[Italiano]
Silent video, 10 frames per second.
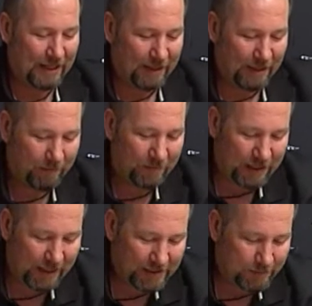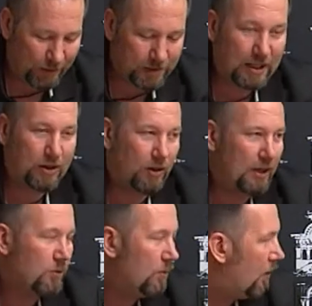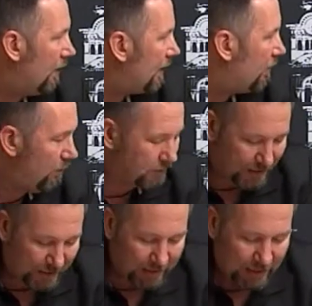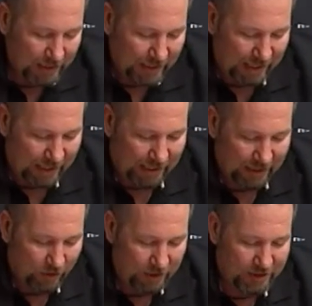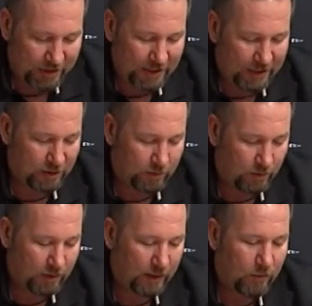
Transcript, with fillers: ehm, i rapporti con le scuole, con gli organi eh, collegiali della scuola.